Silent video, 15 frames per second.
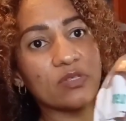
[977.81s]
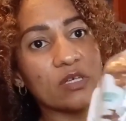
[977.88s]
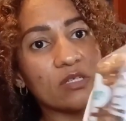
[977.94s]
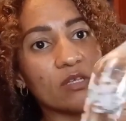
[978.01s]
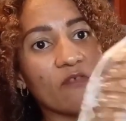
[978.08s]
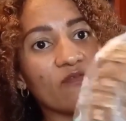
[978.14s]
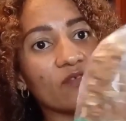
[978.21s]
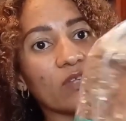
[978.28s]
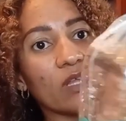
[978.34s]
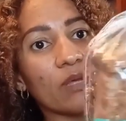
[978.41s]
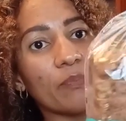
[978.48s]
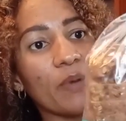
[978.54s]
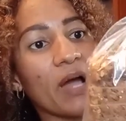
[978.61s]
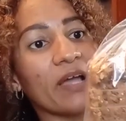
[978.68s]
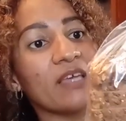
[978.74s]
Esa funda de
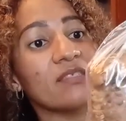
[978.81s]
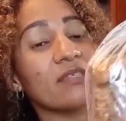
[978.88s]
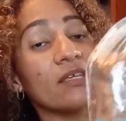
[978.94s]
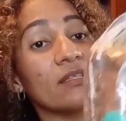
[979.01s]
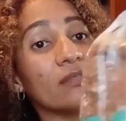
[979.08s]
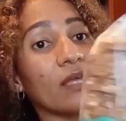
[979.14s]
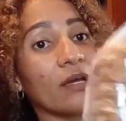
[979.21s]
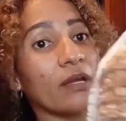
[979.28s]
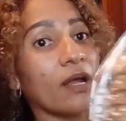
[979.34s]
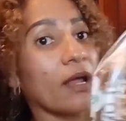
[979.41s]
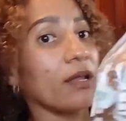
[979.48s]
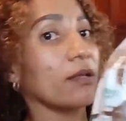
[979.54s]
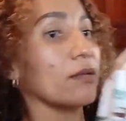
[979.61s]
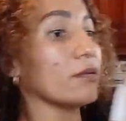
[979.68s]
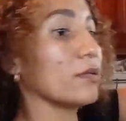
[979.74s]
pan es
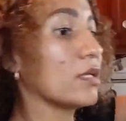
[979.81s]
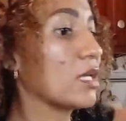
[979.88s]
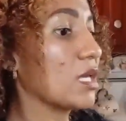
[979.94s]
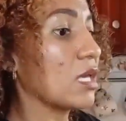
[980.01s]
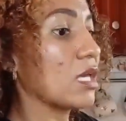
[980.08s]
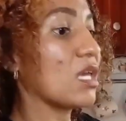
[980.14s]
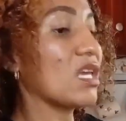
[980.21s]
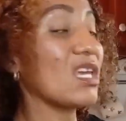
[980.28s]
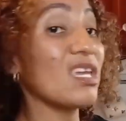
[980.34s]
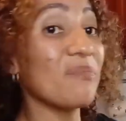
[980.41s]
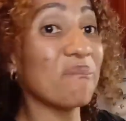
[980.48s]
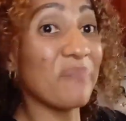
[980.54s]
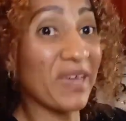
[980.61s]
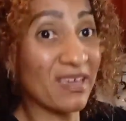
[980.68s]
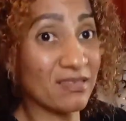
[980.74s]
integral
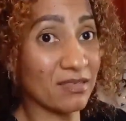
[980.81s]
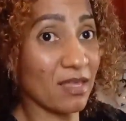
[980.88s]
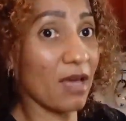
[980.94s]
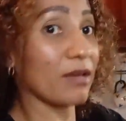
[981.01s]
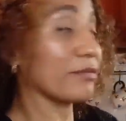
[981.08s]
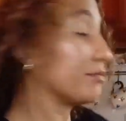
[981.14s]
y pesa.